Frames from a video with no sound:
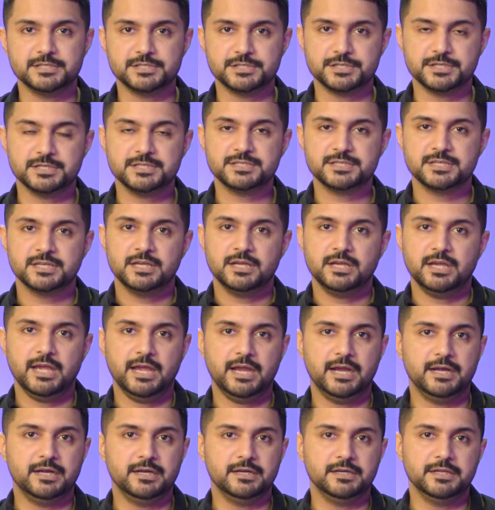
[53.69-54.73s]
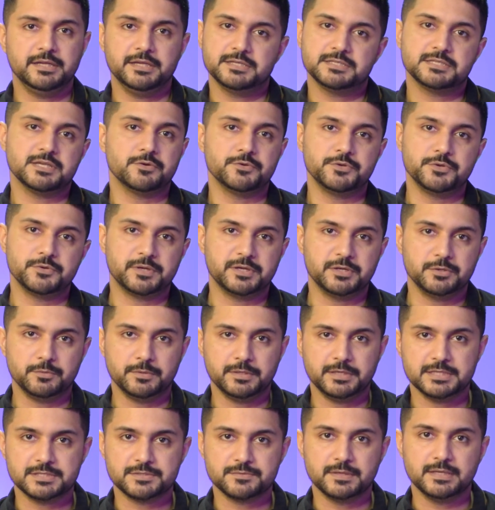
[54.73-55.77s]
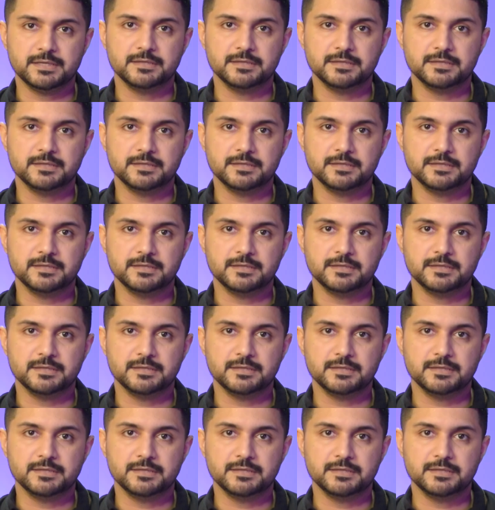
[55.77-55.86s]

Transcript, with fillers: डिसीजन एंड हियर इज हाउ यू कैन डू इट एज